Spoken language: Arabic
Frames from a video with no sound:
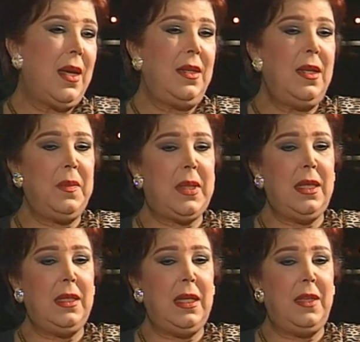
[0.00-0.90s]

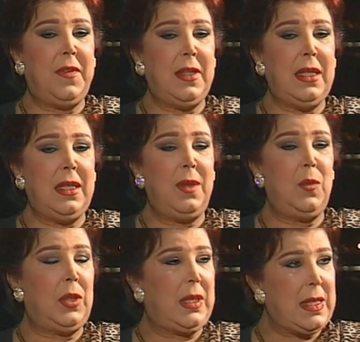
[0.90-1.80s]
يمكن الفنان
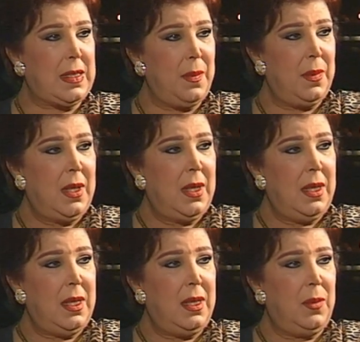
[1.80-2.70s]
الملتزم
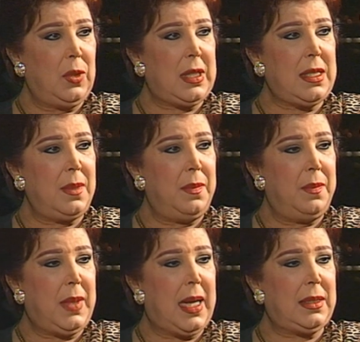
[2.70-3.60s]
ملتزم
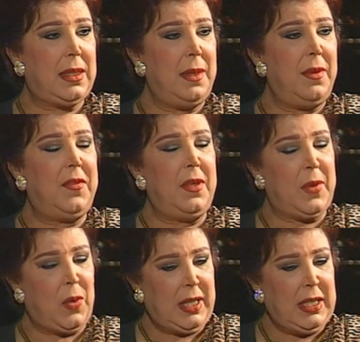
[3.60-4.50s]
حتى في
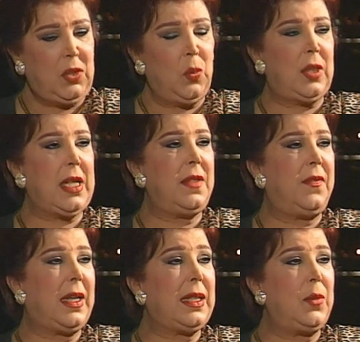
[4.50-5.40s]
المواعيد وملتزم
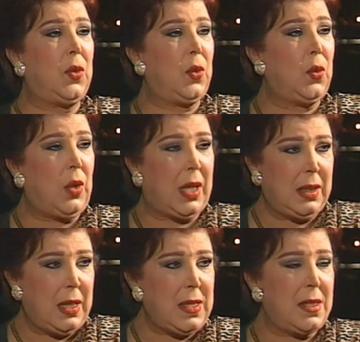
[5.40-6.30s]
في عدم الخروج عن
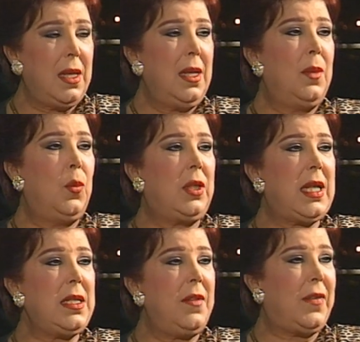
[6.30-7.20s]
النص
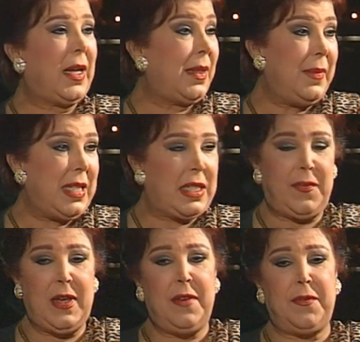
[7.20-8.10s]
ملتزم في عدم
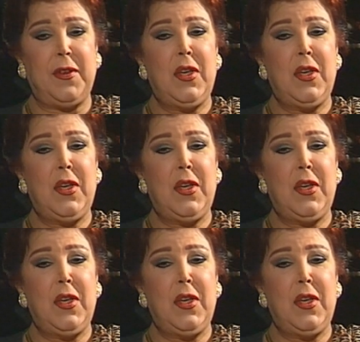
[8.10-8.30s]
الاسفاف